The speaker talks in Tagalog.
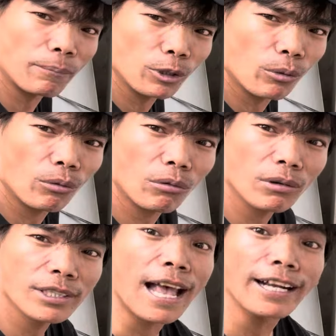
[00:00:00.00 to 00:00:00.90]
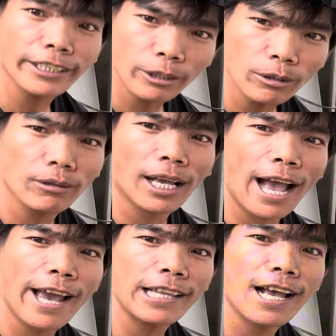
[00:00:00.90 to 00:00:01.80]
yung sanction na
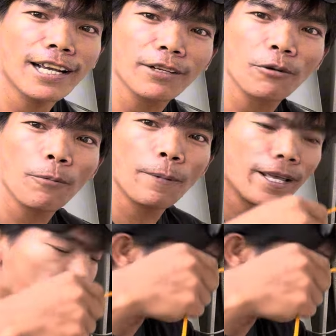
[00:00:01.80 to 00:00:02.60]
kaya lang gibupin.